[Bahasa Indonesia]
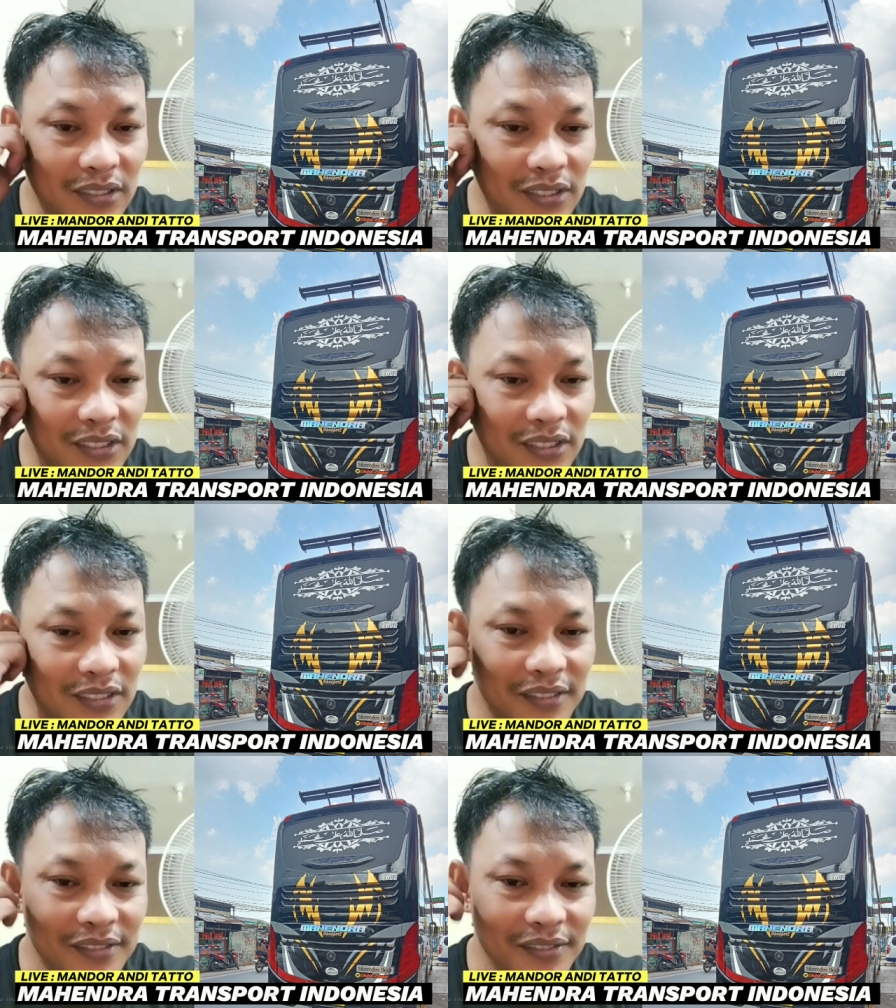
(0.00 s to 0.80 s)

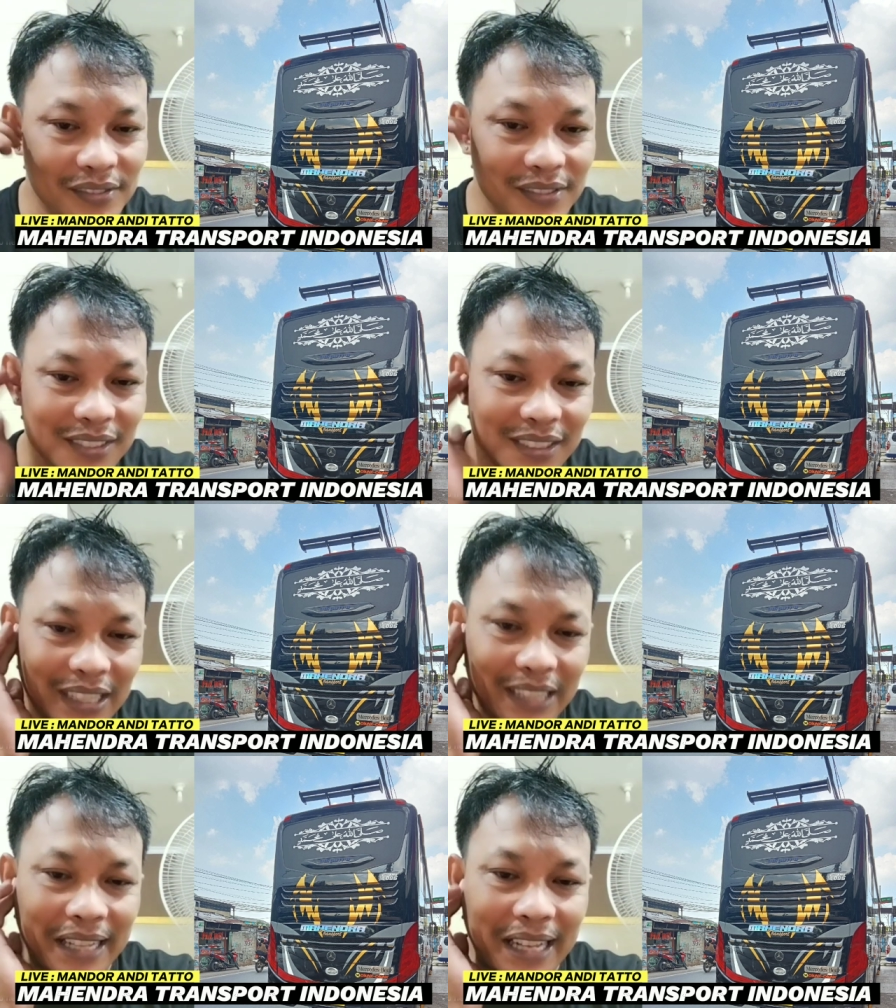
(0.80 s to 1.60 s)
Renek.
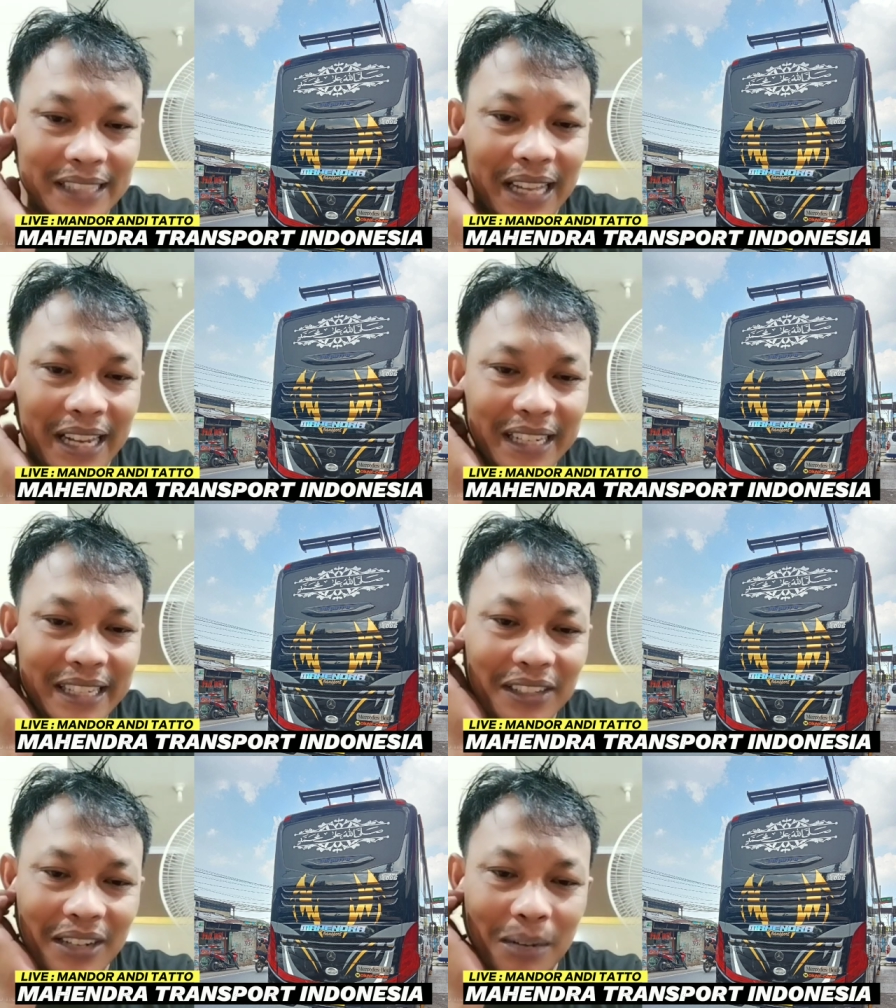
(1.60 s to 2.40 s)
Kata-kata hari
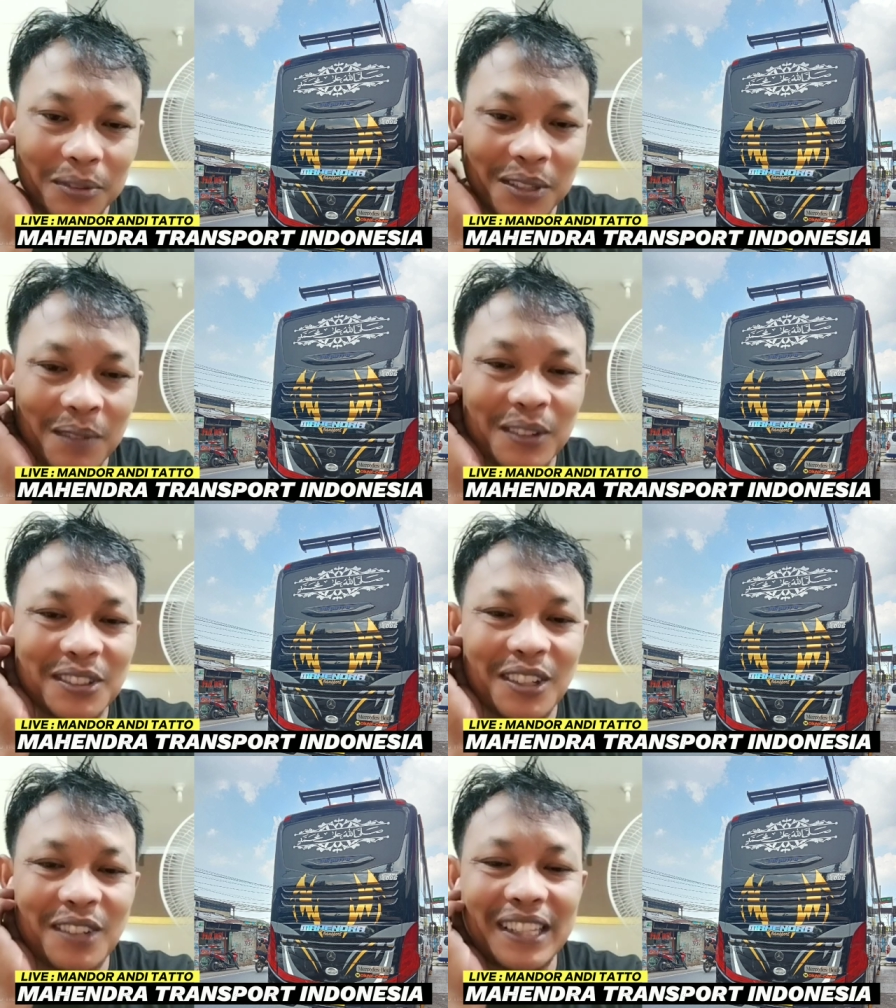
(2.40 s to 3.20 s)
ini orang butuh menung
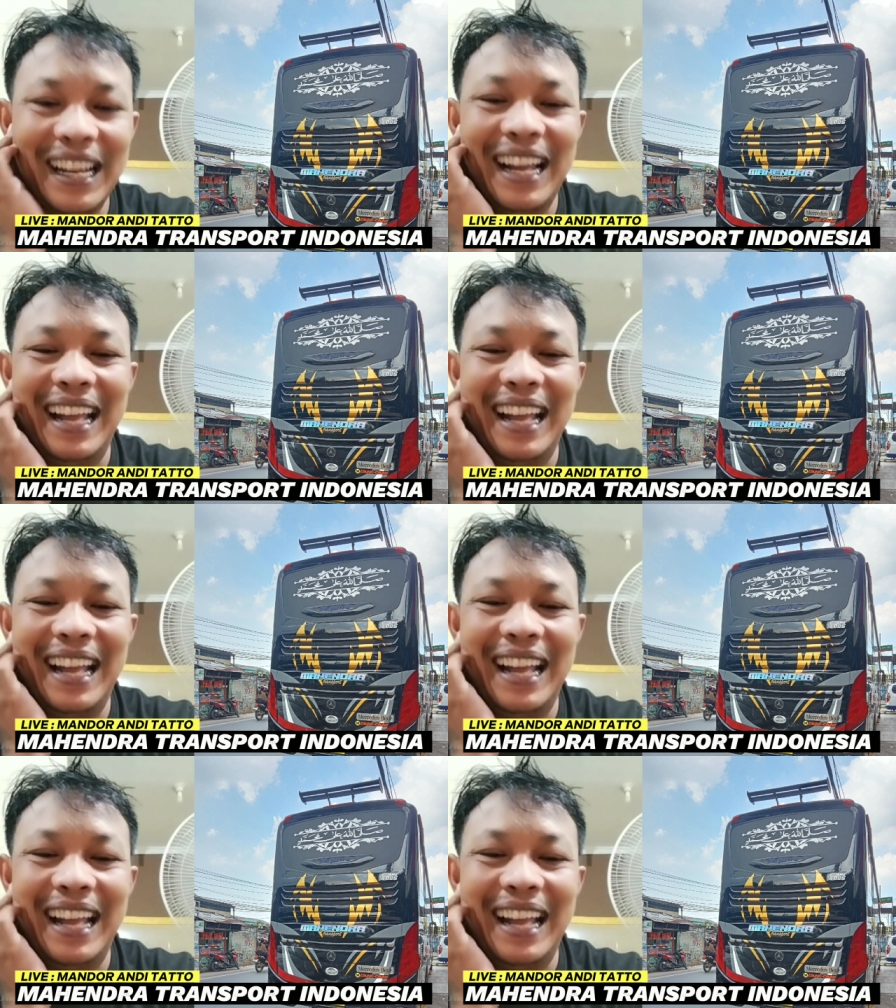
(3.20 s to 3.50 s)
sorbat.